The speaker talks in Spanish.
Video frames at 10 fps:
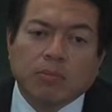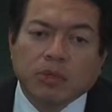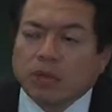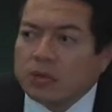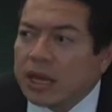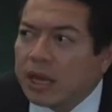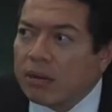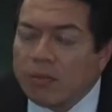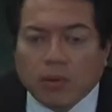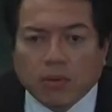pues cosa que
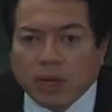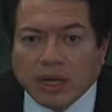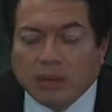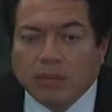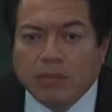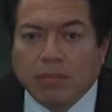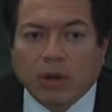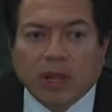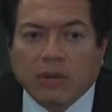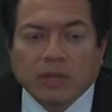no va a ocurrir,
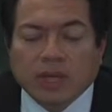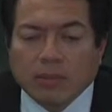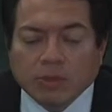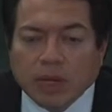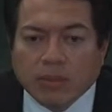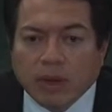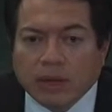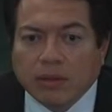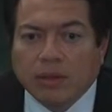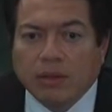porque no estamos de
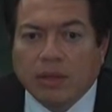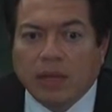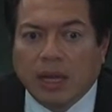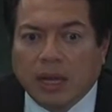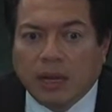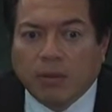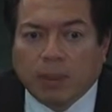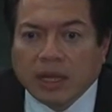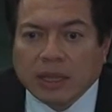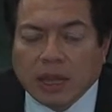acuerdo en ello
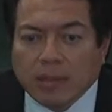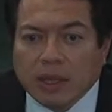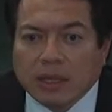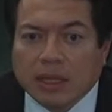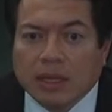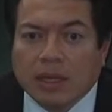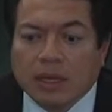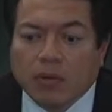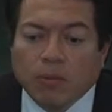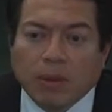prácticamente
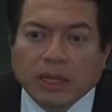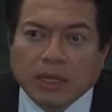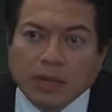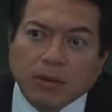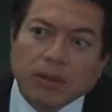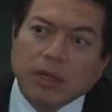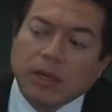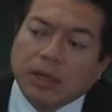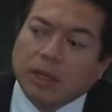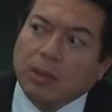ningún partido.
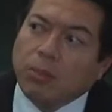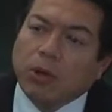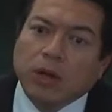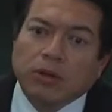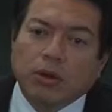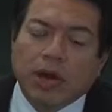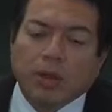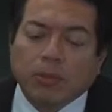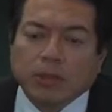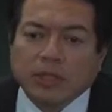Y por el otro
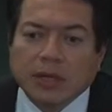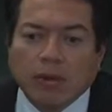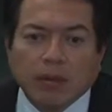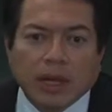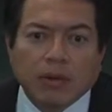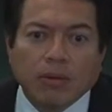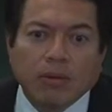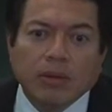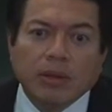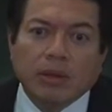lado, pues el gobierno
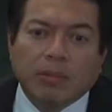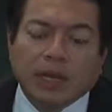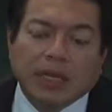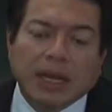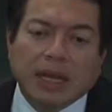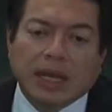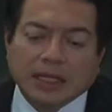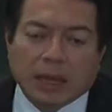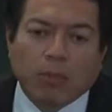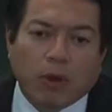pretende
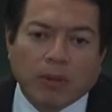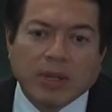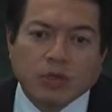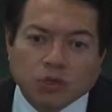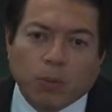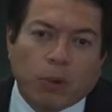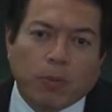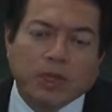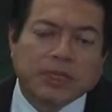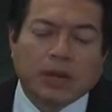que se apruebe su
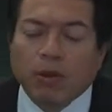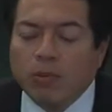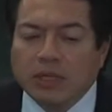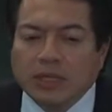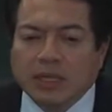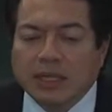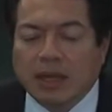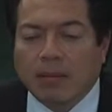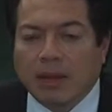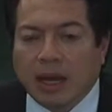propuesta como está sin
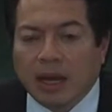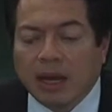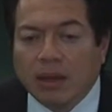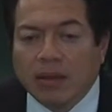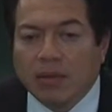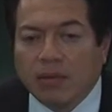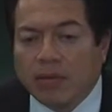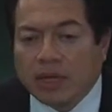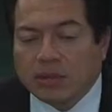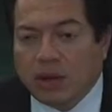cambiarle
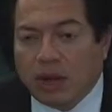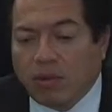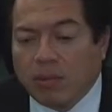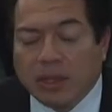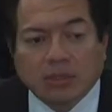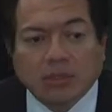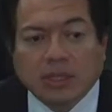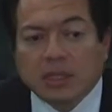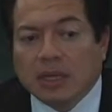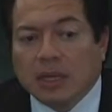una sola coma.
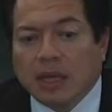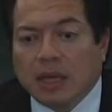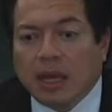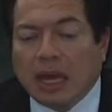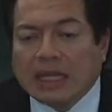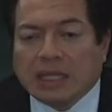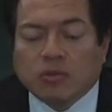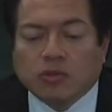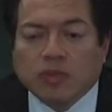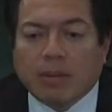Entonces,
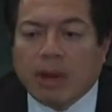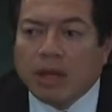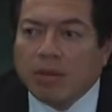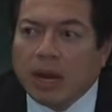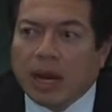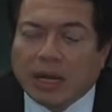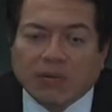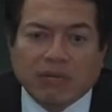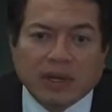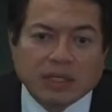hacemos un llamado a la
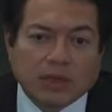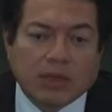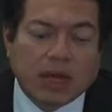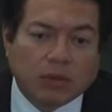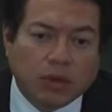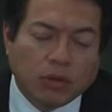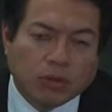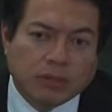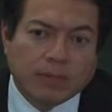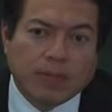reflexión a
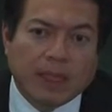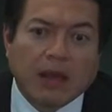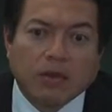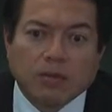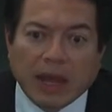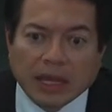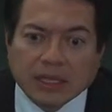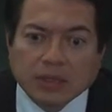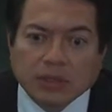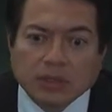todos, a los
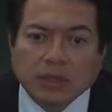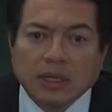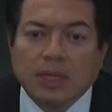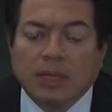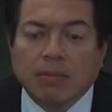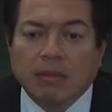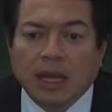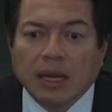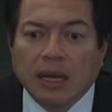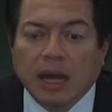maestros y
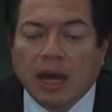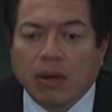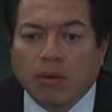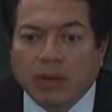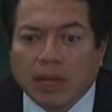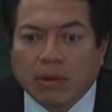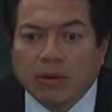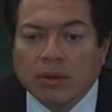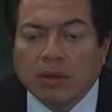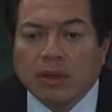también al
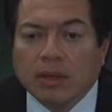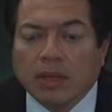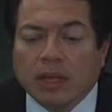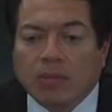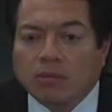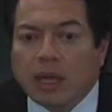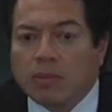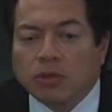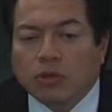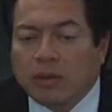gobierno, que
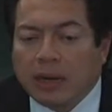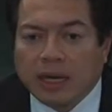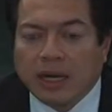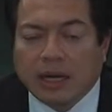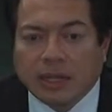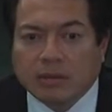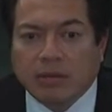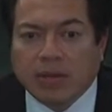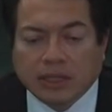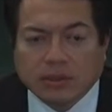busquemos otra manera de
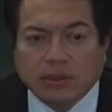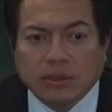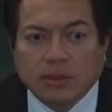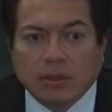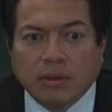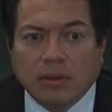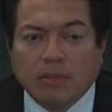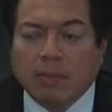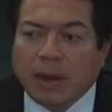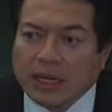resolver esto.
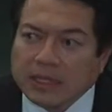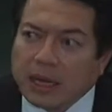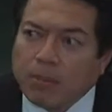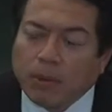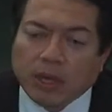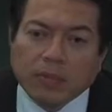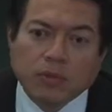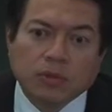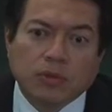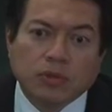Me parece que
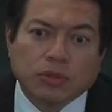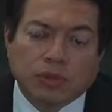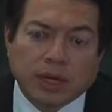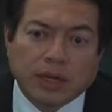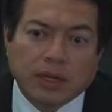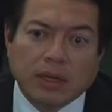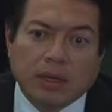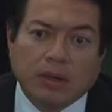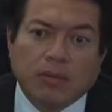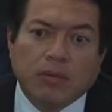podemos construir
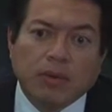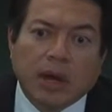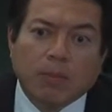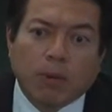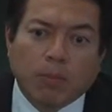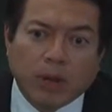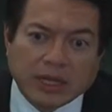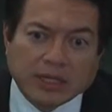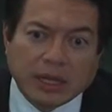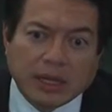una
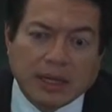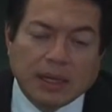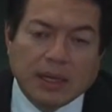propuesta